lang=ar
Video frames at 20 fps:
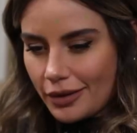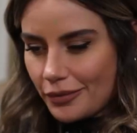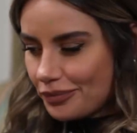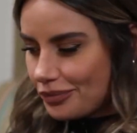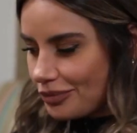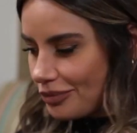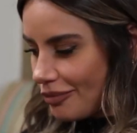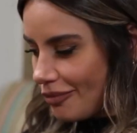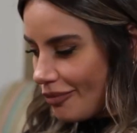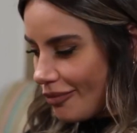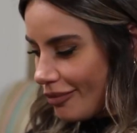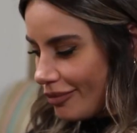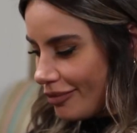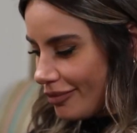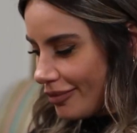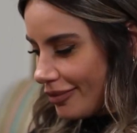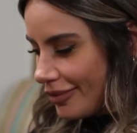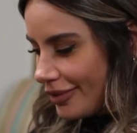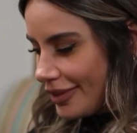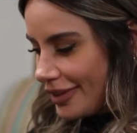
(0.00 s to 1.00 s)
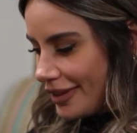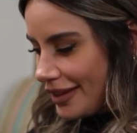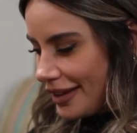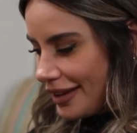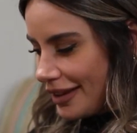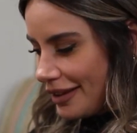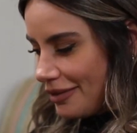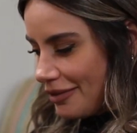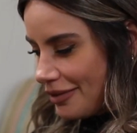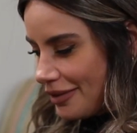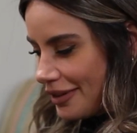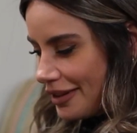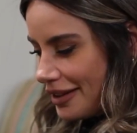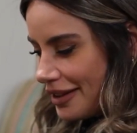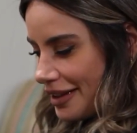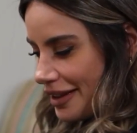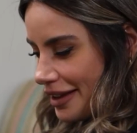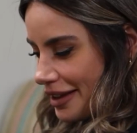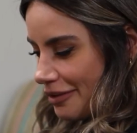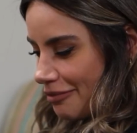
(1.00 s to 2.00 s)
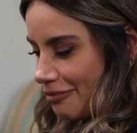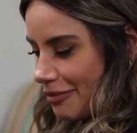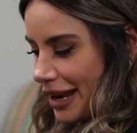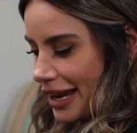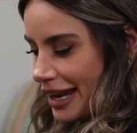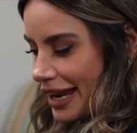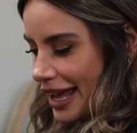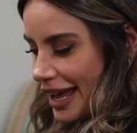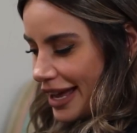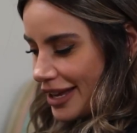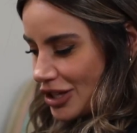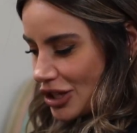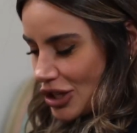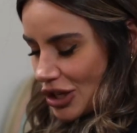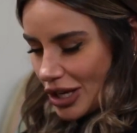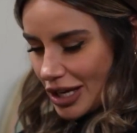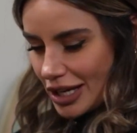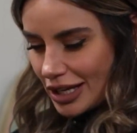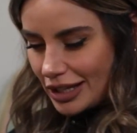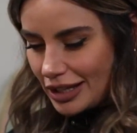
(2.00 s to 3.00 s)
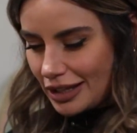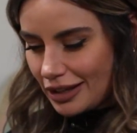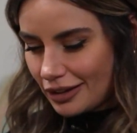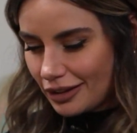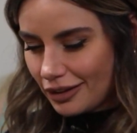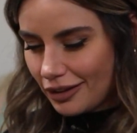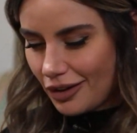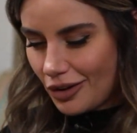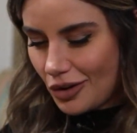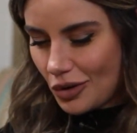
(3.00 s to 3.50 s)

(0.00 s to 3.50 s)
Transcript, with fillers: الصراحة ما بتخلى انت حرة نبلش؟ آه. يلا